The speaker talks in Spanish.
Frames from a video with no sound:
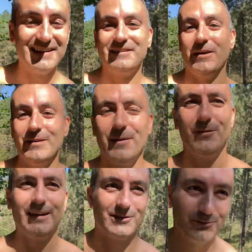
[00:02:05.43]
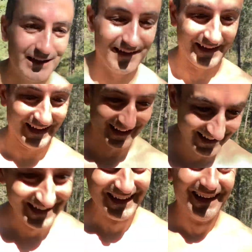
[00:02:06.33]
también la podías utilizar
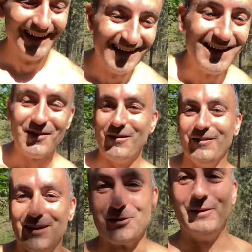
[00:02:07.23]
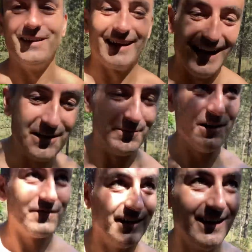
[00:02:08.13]
cuando has oído que la IPF